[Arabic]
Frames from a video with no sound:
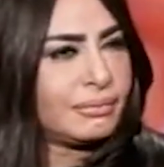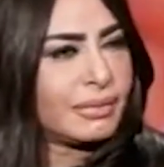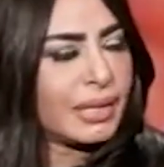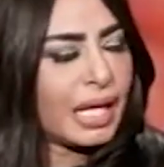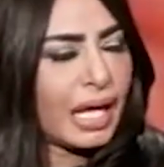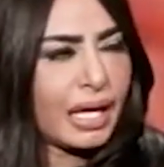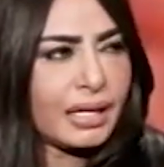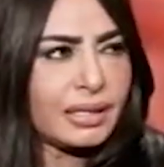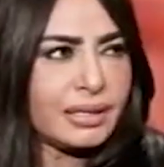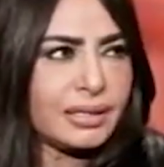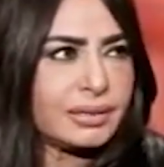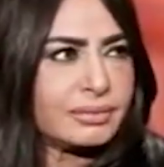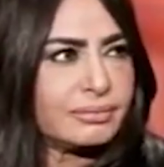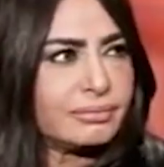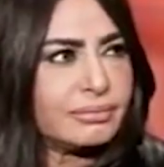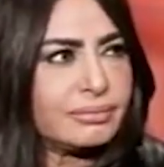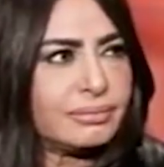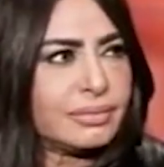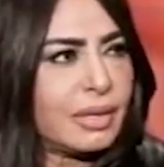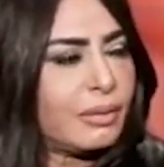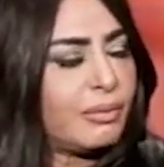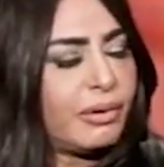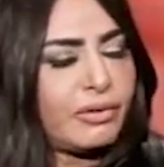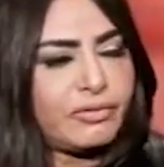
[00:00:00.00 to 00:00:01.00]
يعني
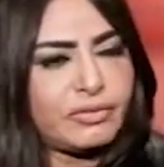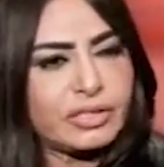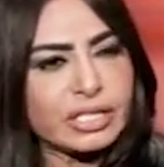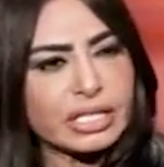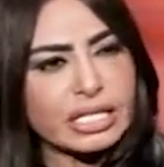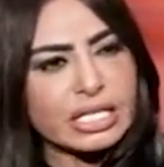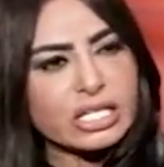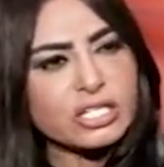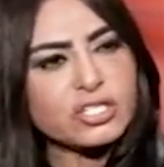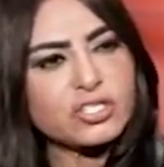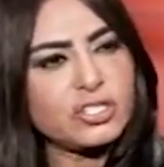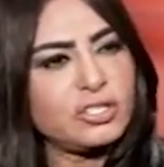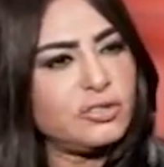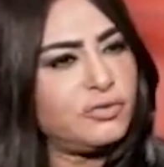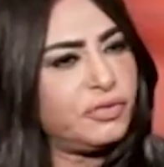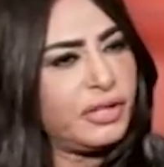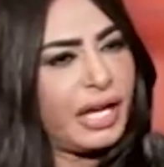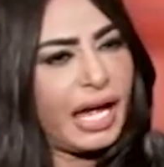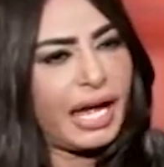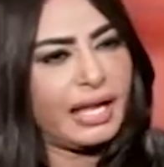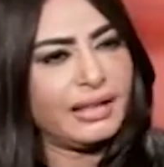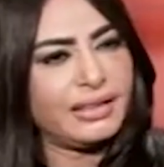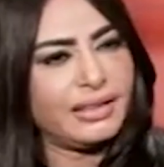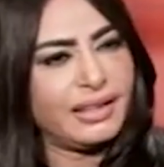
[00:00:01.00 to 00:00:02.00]
ما بفتكرش ان في
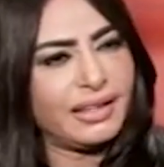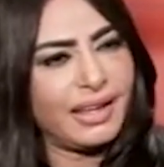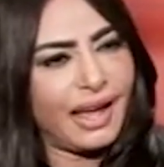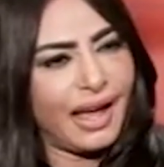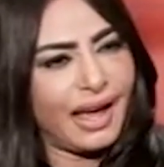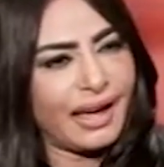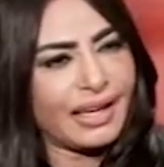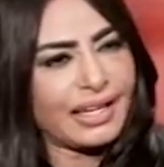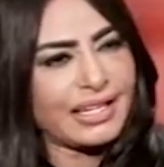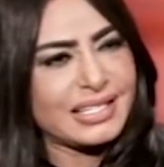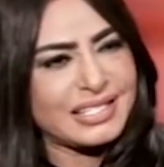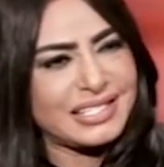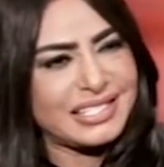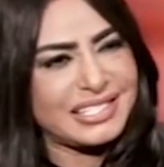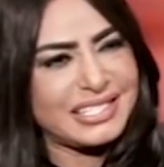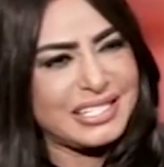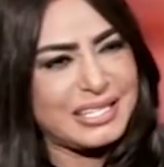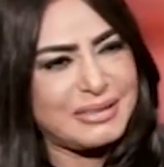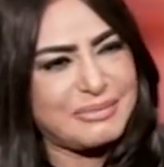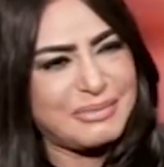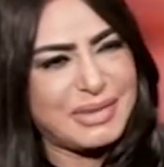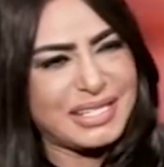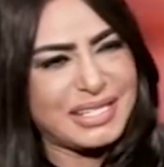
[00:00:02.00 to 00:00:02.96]
حد جه عاكسني